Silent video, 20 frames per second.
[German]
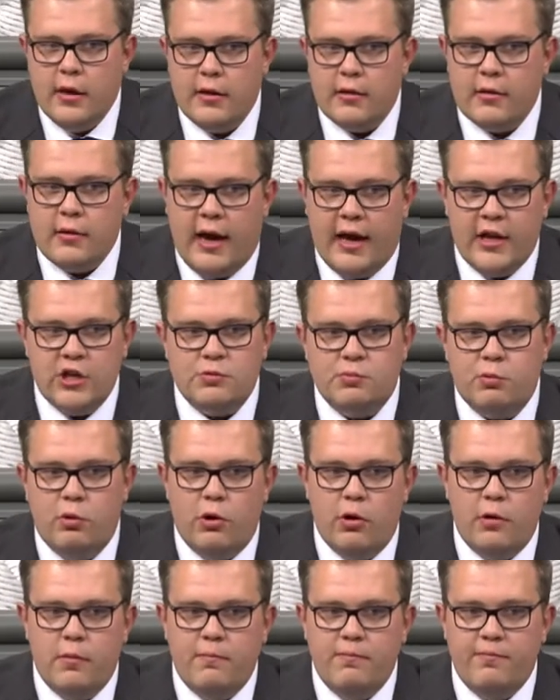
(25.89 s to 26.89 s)
Diesen
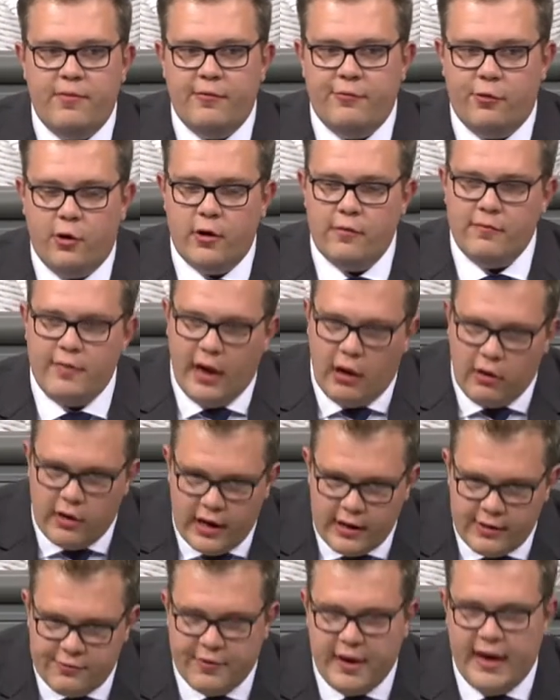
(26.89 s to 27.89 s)
Anspruch verfolgen wir auch
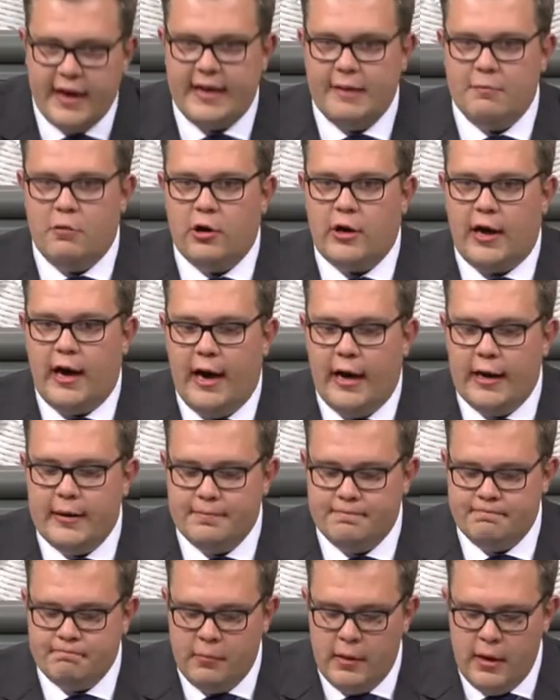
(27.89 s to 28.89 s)
als Freie
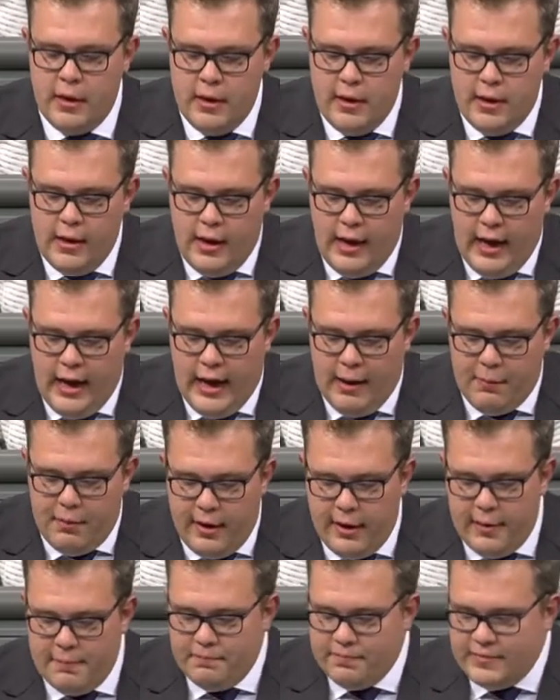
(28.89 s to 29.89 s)
Demokraten.
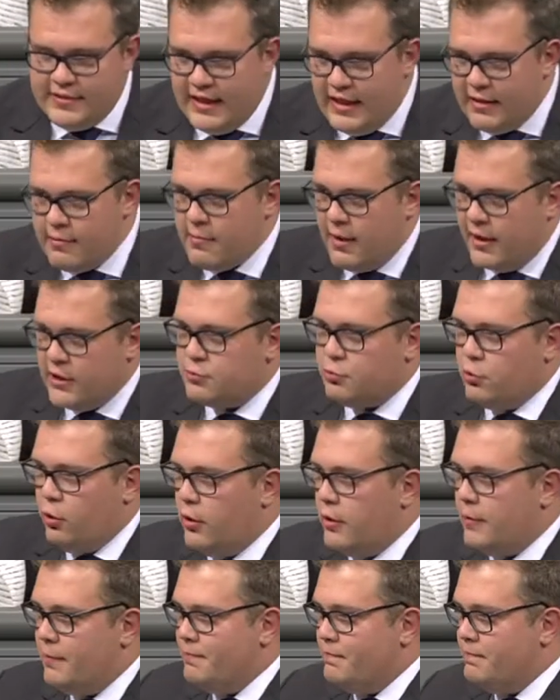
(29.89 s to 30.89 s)
Aber diesem
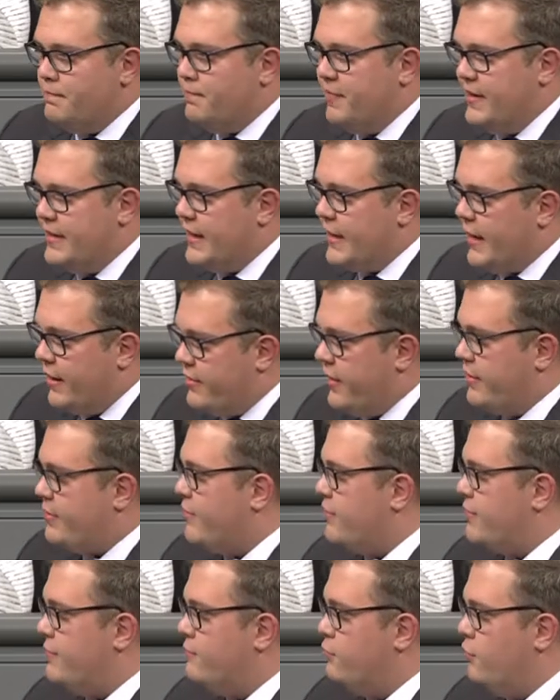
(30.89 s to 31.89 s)
Anspruch wird der
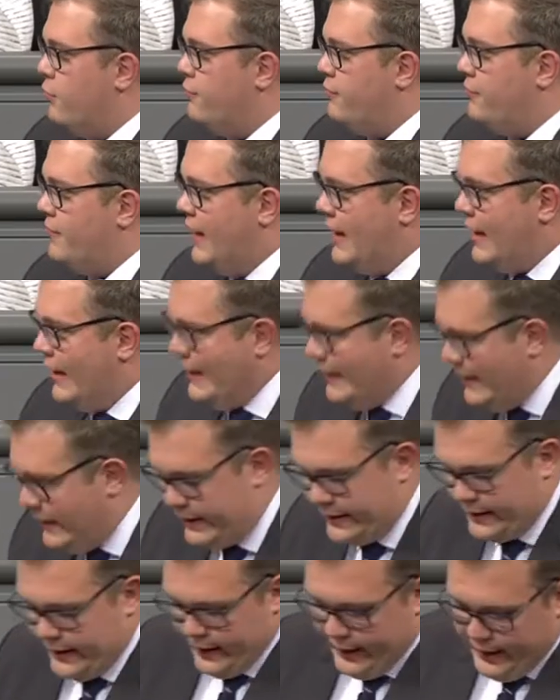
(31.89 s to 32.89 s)
Gesetzentwurf leider
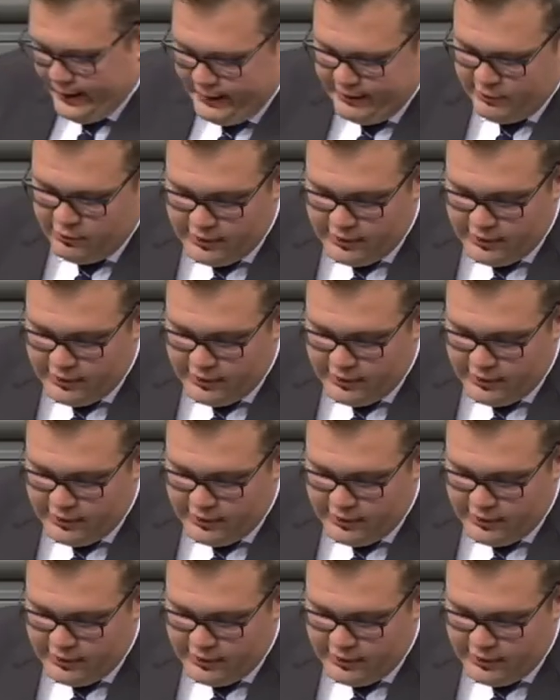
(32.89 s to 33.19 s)
nicht gerecht